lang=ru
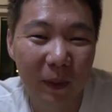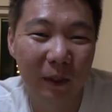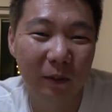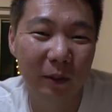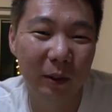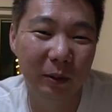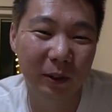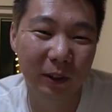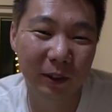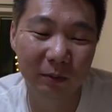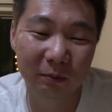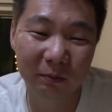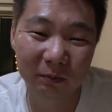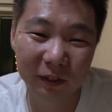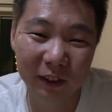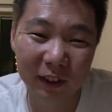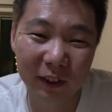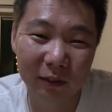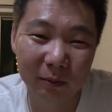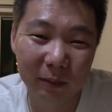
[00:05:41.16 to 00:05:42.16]
В общем,
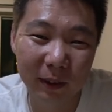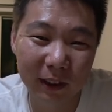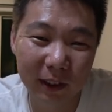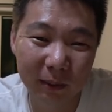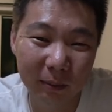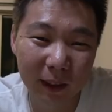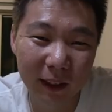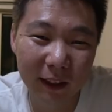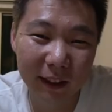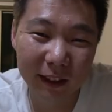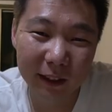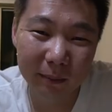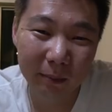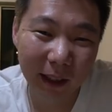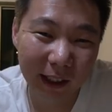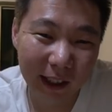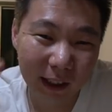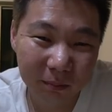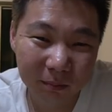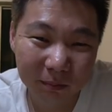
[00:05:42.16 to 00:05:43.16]
всем спасибо и
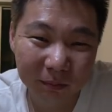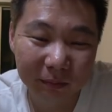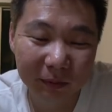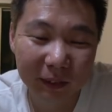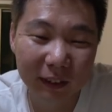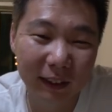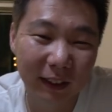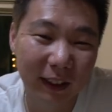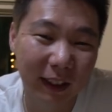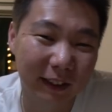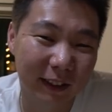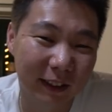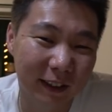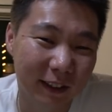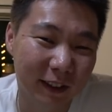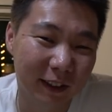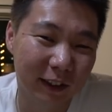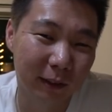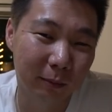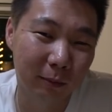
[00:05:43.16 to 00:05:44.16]
пока. Да, кстати,
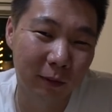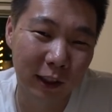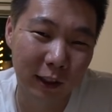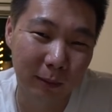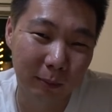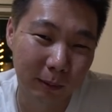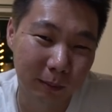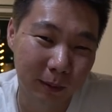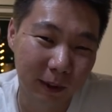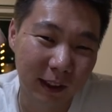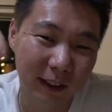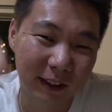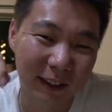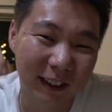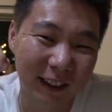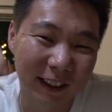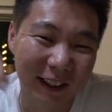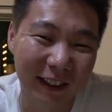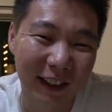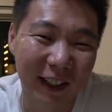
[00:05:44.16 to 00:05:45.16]
не забывайте подписаться
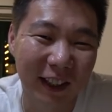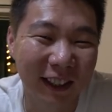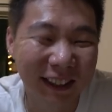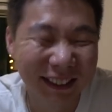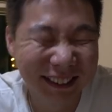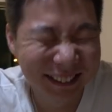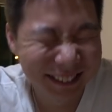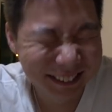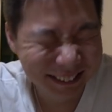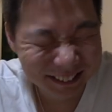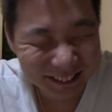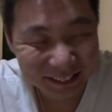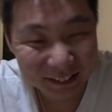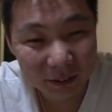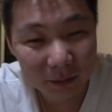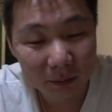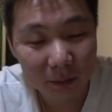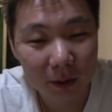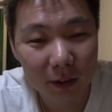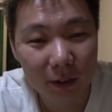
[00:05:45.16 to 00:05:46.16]
на канал.
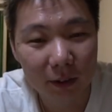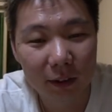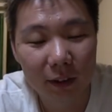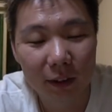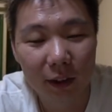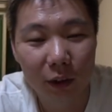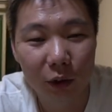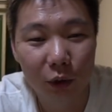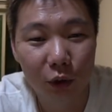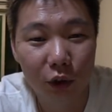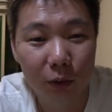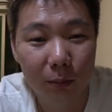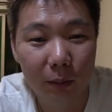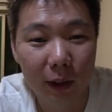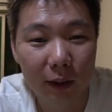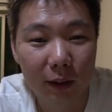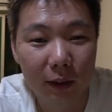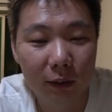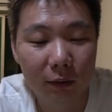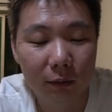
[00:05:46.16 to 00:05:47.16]
Блин, я хочу
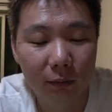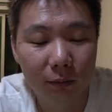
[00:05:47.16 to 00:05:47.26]
спать.